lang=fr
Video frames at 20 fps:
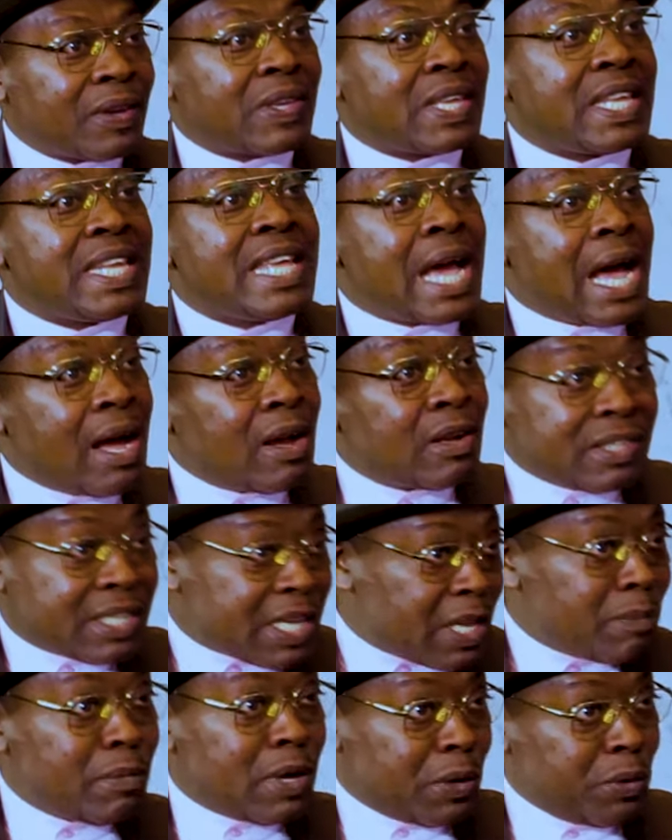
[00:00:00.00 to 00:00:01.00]
qu'il y a
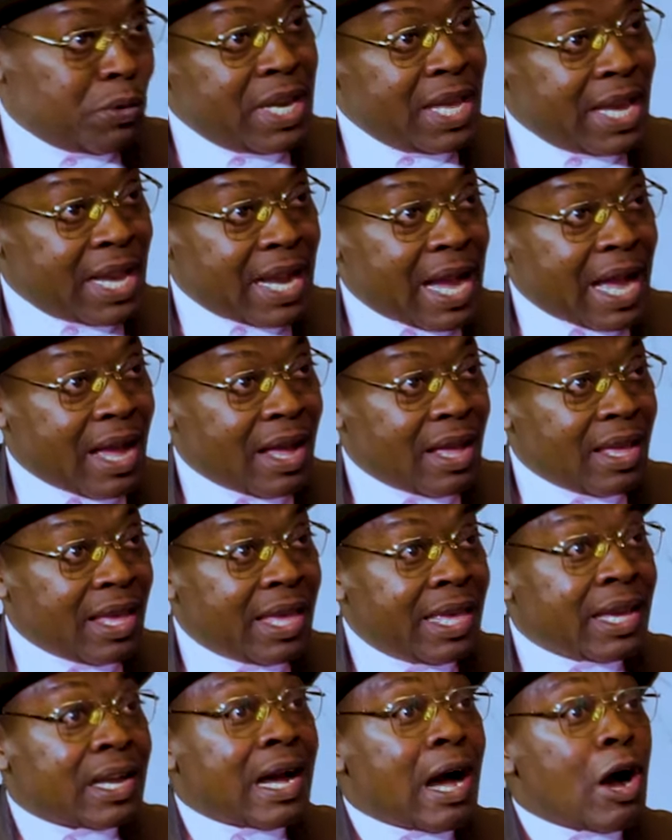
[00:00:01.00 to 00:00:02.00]
anciennement eu des cas
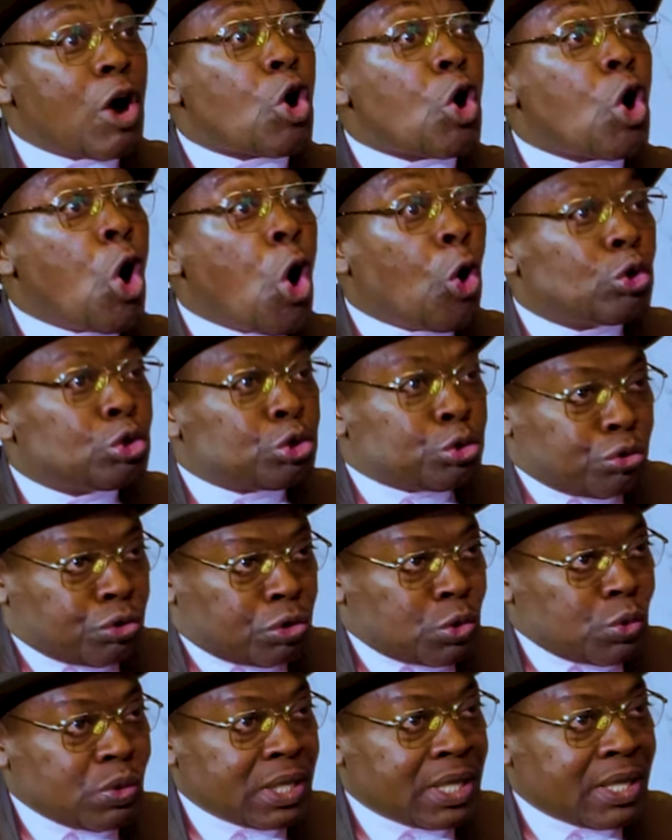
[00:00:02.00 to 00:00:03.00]
et qu'encore
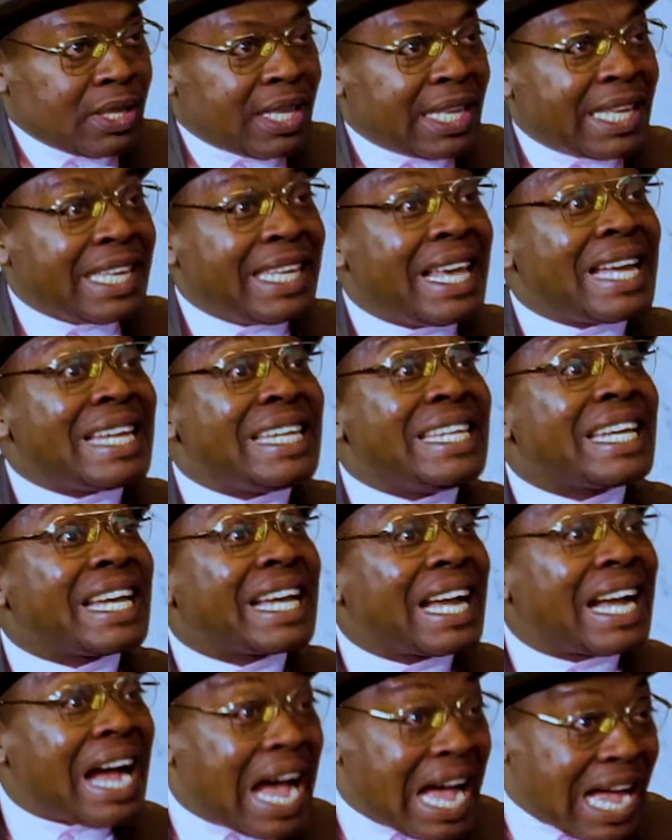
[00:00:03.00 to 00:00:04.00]
aujourd'hui, il y a des
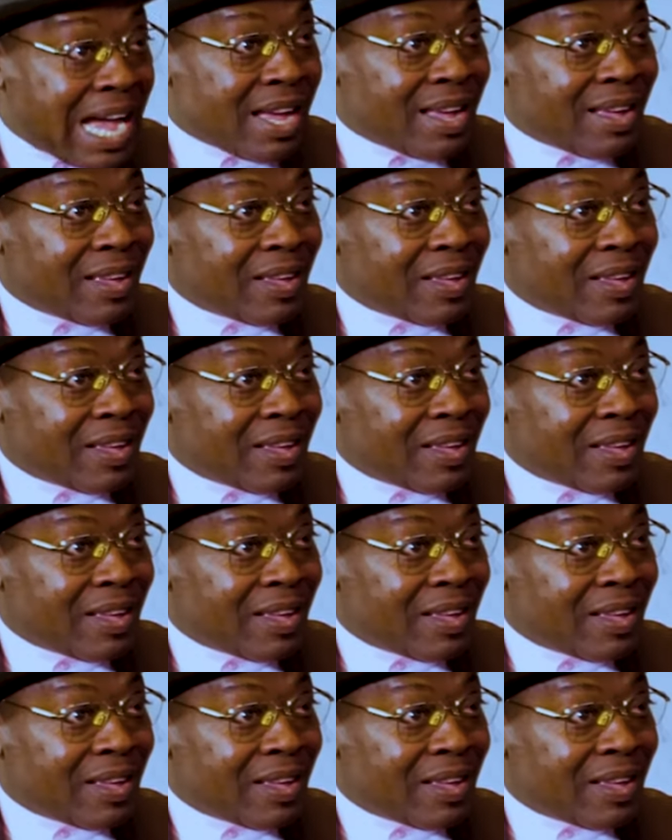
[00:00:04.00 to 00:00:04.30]
cas.